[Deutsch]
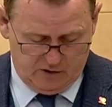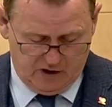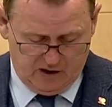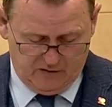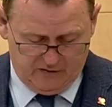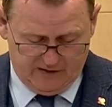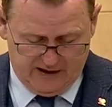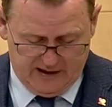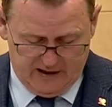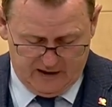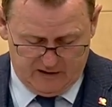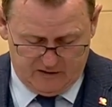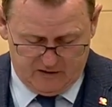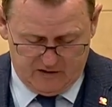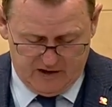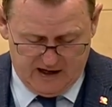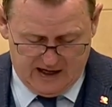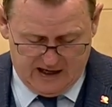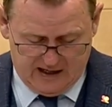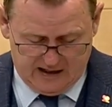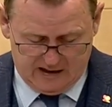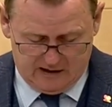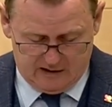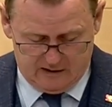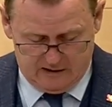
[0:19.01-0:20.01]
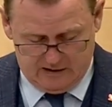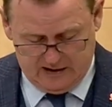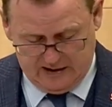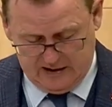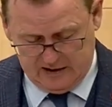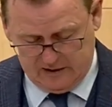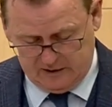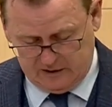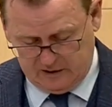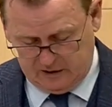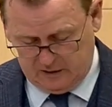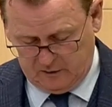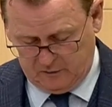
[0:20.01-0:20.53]
und der Welt
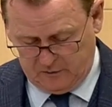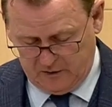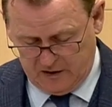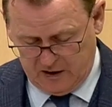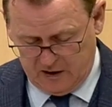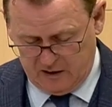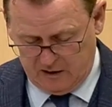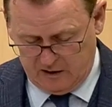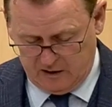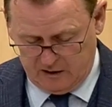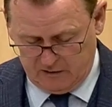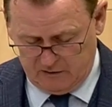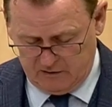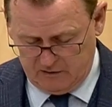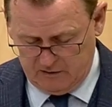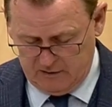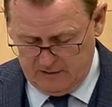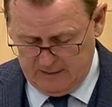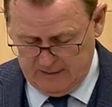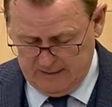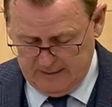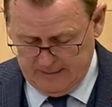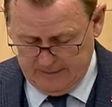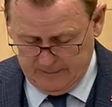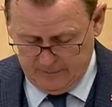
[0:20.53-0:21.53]
nachhaltig verändert.